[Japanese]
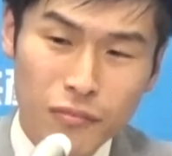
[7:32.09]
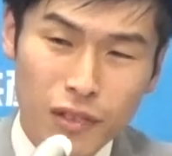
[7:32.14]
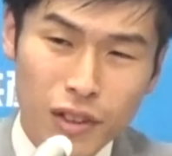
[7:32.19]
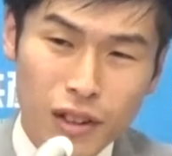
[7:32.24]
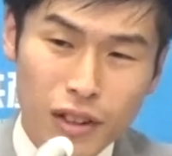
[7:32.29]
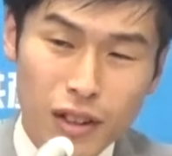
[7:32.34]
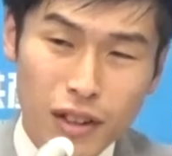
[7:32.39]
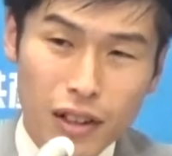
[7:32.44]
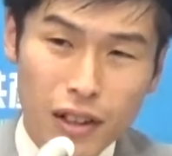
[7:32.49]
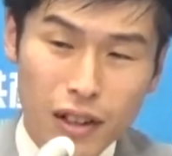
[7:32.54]
う
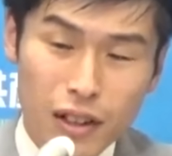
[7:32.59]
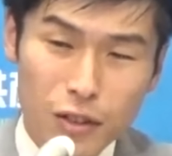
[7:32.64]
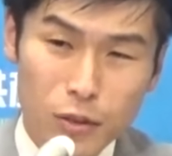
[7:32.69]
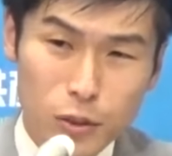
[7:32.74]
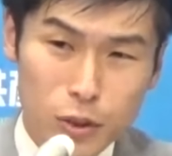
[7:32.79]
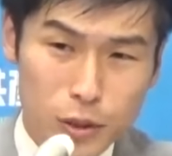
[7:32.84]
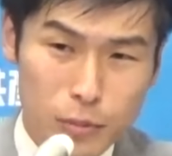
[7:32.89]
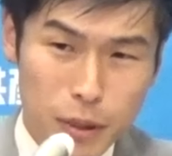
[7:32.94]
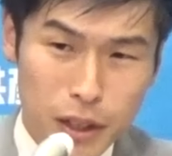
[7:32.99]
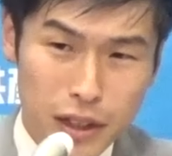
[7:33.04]
か。えー
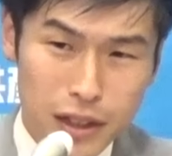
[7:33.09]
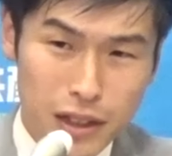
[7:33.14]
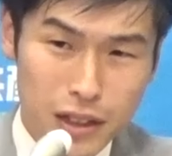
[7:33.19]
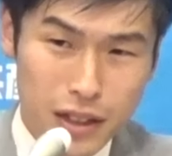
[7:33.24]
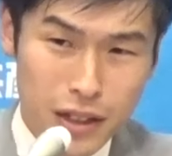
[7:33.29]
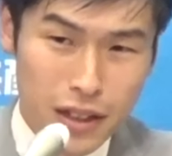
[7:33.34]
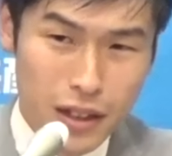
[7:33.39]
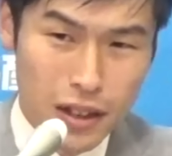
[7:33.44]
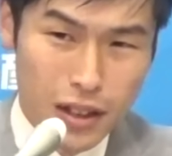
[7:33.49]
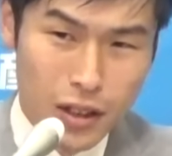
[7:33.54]
とつま
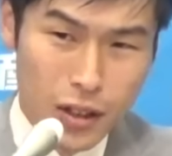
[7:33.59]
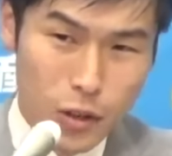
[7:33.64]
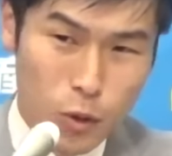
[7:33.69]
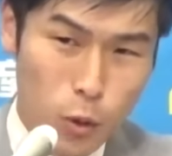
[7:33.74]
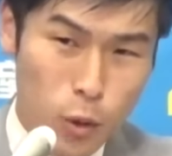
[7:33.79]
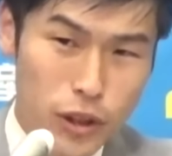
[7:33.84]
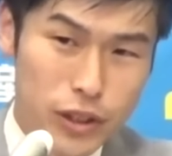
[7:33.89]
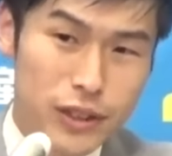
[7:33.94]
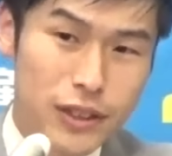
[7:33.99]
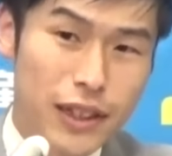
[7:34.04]
り
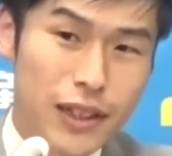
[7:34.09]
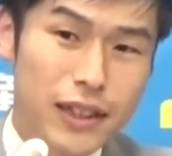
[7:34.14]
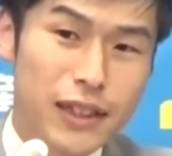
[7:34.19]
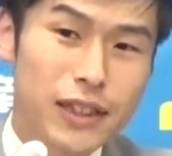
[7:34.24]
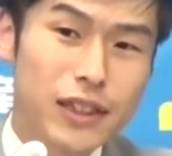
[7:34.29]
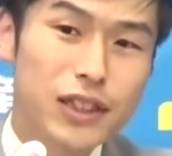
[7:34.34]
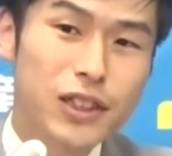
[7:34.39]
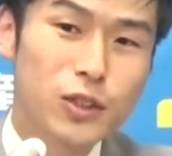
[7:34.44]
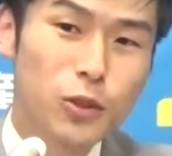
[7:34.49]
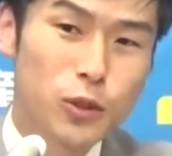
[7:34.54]
法律で
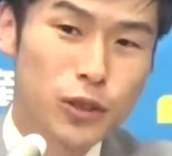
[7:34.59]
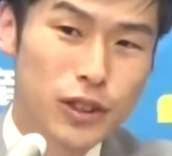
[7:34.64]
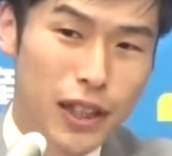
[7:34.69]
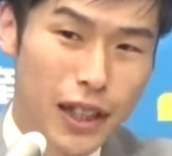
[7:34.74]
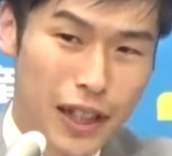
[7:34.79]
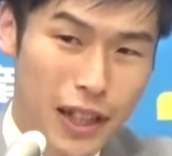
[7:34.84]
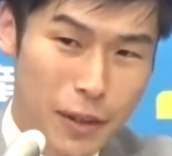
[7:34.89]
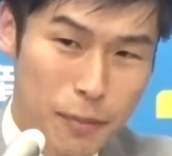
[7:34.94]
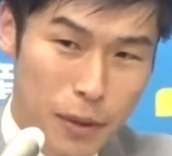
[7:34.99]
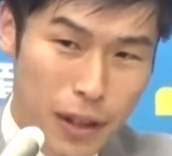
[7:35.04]
禁止をさ
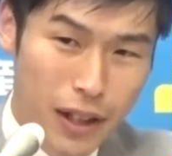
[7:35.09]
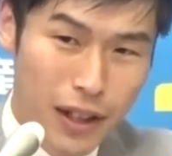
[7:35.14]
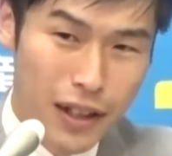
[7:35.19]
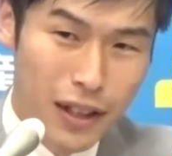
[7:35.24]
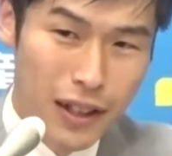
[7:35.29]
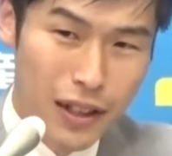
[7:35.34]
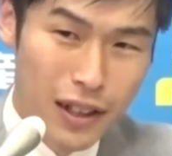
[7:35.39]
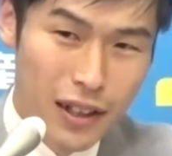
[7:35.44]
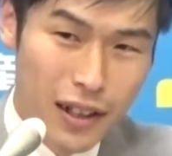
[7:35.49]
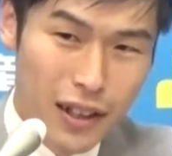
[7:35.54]
れれば、
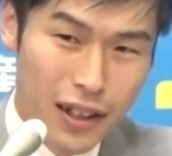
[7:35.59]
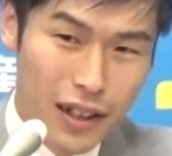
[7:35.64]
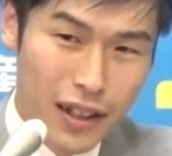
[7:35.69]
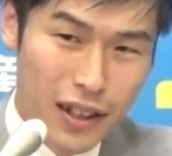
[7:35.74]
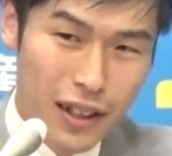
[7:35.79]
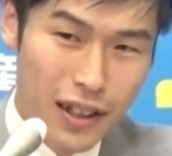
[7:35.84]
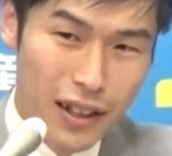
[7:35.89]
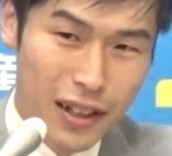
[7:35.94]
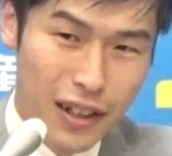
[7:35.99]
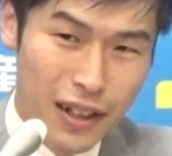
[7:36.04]

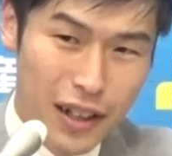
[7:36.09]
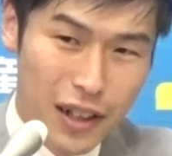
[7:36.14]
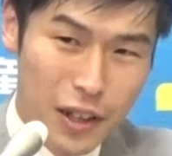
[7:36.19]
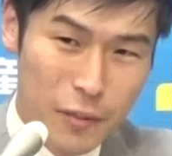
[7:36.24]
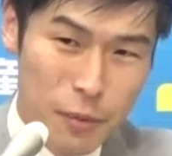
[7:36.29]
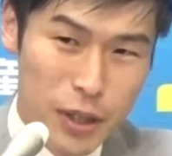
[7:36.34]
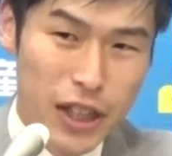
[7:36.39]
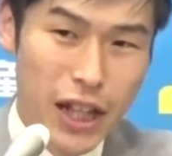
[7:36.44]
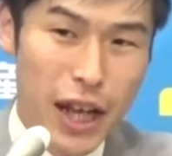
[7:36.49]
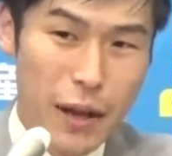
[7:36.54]

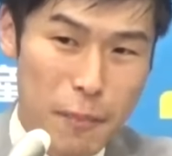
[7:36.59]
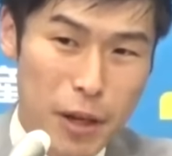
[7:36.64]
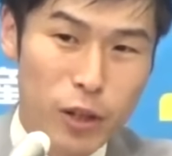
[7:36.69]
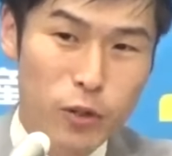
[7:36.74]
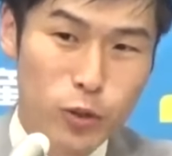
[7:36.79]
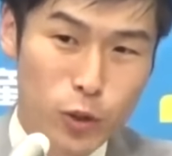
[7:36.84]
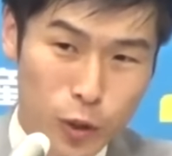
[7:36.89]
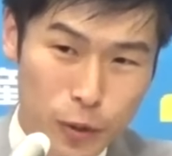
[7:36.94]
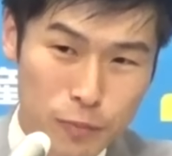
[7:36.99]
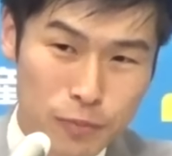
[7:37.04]
えー、みんなやめ
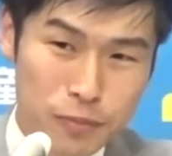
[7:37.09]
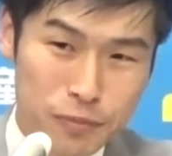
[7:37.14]
ると